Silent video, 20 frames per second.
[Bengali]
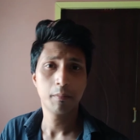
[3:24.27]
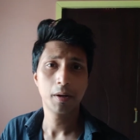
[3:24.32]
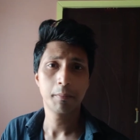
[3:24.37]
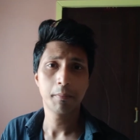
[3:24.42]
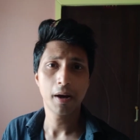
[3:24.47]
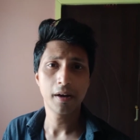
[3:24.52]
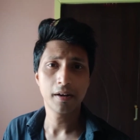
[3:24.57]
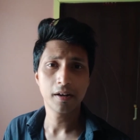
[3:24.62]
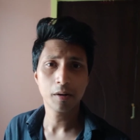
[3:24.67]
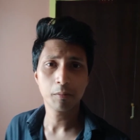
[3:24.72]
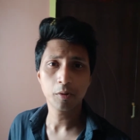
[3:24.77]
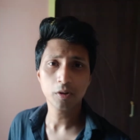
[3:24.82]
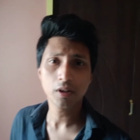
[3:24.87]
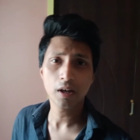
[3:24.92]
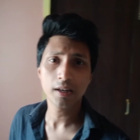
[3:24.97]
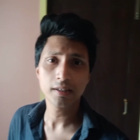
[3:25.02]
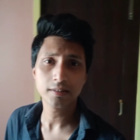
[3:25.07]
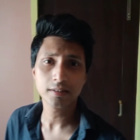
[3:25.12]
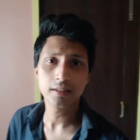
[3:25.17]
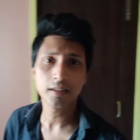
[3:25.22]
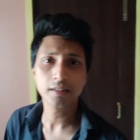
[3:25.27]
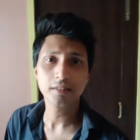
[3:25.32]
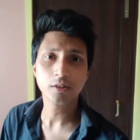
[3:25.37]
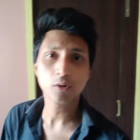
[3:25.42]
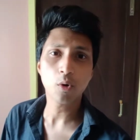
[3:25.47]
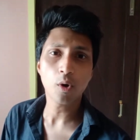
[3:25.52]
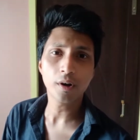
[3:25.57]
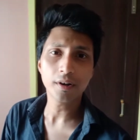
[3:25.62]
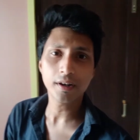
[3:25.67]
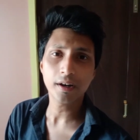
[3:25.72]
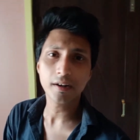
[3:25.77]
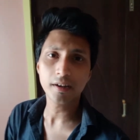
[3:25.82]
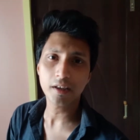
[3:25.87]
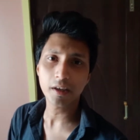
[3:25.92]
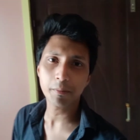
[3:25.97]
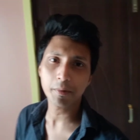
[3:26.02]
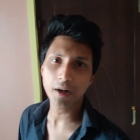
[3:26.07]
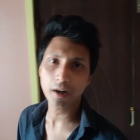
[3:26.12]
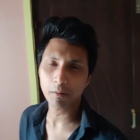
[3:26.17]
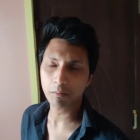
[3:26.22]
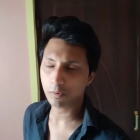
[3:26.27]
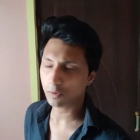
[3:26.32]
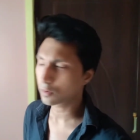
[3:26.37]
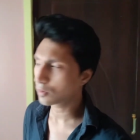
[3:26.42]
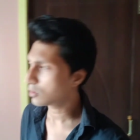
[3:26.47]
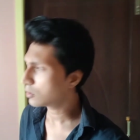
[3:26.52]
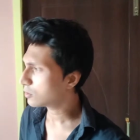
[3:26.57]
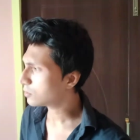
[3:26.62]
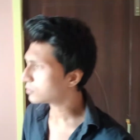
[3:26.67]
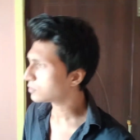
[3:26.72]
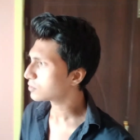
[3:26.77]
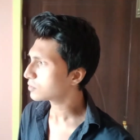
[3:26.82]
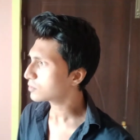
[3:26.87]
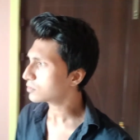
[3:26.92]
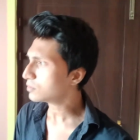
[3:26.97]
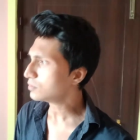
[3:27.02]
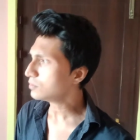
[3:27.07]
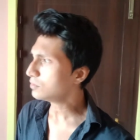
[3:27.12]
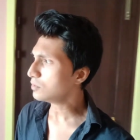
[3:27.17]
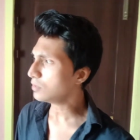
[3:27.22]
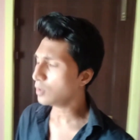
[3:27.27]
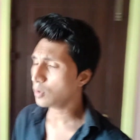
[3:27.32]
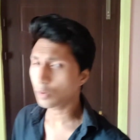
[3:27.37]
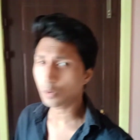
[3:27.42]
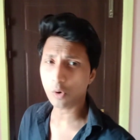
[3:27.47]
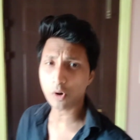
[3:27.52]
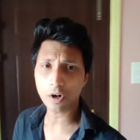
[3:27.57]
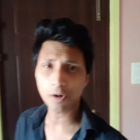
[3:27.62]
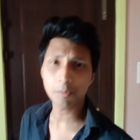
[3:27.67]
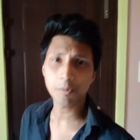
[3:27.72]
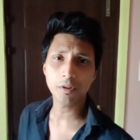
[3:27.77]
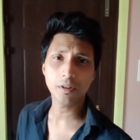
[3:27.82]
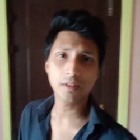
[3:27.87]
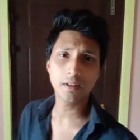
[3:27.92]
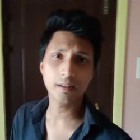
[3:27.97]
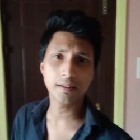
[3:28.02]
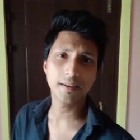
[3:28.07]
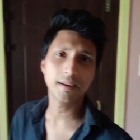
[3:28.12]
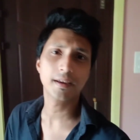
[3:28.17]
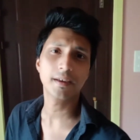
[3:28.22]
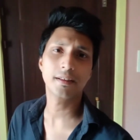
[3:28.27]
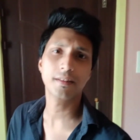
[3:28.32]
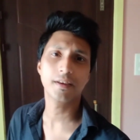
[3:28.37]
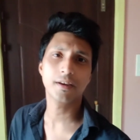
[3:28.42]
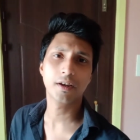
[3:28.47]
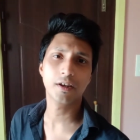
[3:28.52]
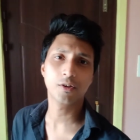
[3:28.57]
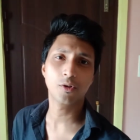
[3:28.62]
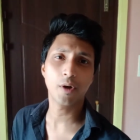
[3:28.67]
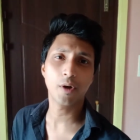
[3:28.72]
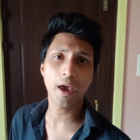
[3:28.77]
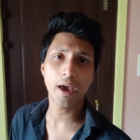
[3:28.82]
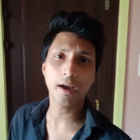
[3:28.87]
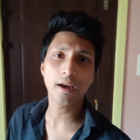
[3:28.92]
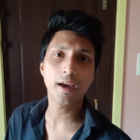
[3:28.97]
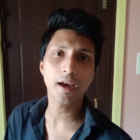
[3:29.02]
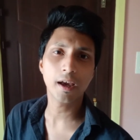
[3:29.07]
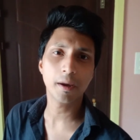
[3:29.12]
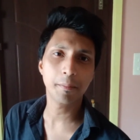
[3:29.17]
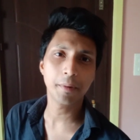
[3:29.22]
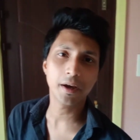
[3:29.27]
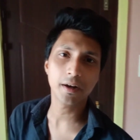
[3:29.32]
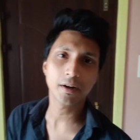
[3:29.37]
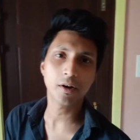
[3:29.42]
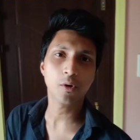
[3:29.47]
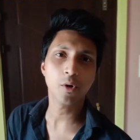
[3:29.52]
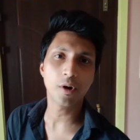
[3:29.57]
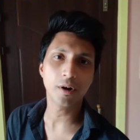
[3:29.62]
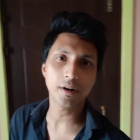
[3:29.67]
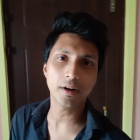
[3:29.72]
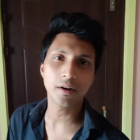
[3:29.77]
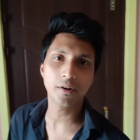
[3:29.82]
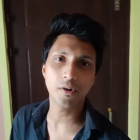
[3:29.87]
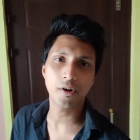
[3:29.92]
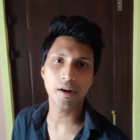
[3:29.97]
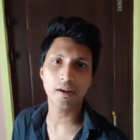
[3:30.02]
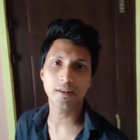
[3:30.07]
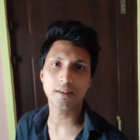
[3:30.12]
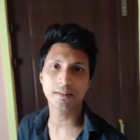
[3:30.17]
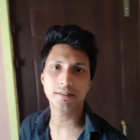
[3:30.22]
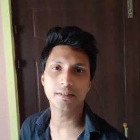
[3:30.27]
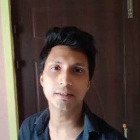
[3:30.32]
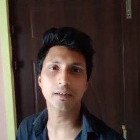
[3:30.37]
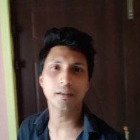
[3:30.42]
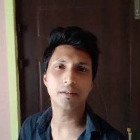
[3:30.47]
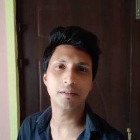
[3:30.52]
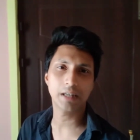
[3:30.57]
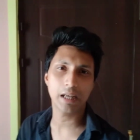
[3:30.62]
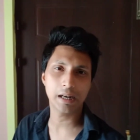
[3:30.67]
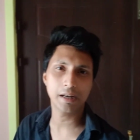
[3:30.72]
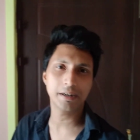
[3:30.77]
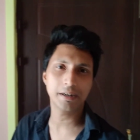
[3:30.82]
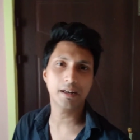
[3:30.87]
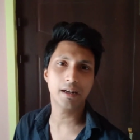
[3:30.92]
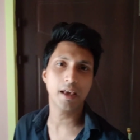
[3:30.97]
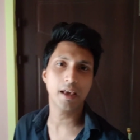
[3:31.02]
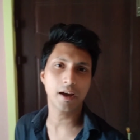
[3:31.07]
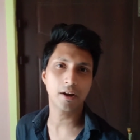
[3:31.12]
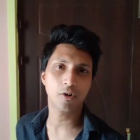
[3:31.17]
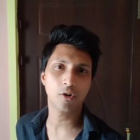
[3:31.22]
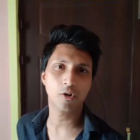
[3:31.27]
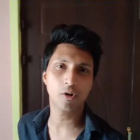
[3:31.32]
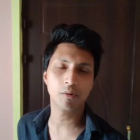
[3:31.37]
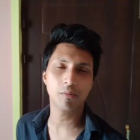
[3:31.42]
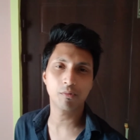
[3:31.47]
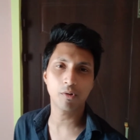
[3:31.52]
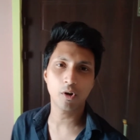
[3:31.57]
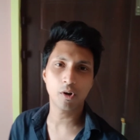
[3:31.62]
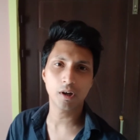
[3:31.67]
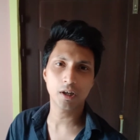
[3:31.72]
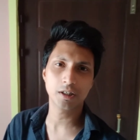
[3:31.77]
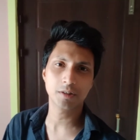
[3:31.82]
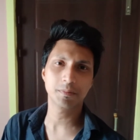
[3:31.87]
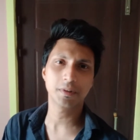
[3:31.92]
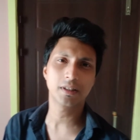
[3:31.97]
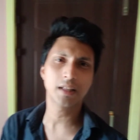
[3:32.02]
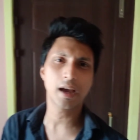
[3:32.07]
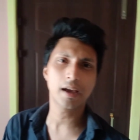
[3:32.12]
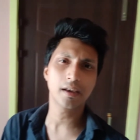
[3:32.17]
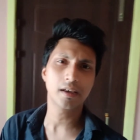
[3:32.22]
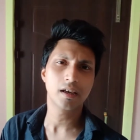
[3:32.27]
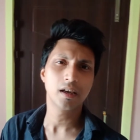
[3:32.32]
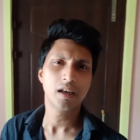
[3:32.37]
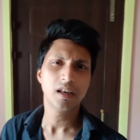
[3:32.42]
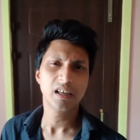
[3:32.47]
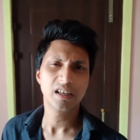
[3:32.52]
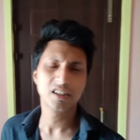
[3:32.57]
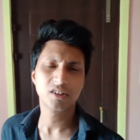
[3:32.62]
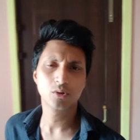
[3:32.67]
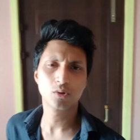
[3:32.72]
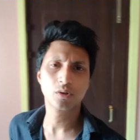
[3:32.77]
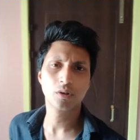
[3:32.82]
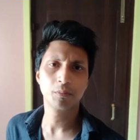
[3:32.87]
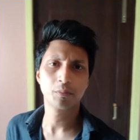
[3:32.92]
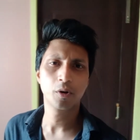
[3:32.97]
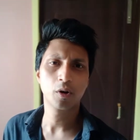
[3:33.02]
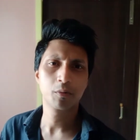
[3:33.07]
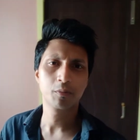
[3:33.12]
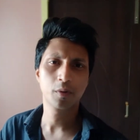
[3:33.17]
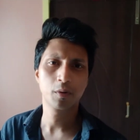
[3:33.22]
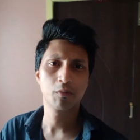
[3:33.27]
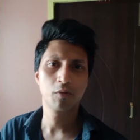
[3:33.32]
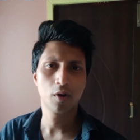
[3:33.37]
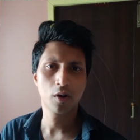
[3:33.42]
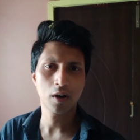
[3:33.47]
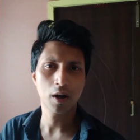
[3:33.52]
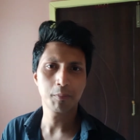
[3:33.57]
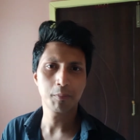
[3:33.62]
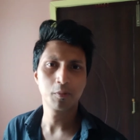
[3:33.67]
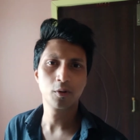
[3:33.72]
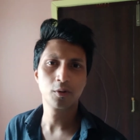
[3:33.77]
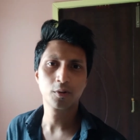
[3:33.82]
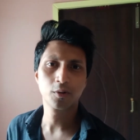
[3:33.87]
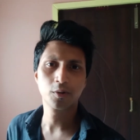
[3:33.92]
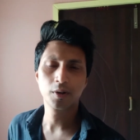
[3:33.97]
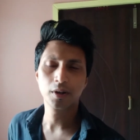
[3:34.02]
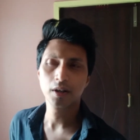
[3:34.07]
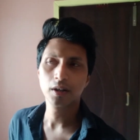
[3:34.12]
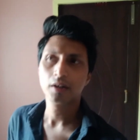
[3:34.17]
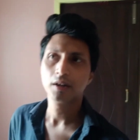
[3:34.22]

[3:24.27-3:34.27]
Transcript: মাইন্ডের মধ্যে আসছে না যে কন্টেন্ট কি বানাবো ঘরের মধ্যে থেকে থেকে তো এক ঘ্যামে একটা কন্টেন্ট হয়ে যাচ্ছে ডেলি ডেলি একরকম ব্লগ আসবে তাই কিছুদিন পর পর ব্লগ আপলোড করি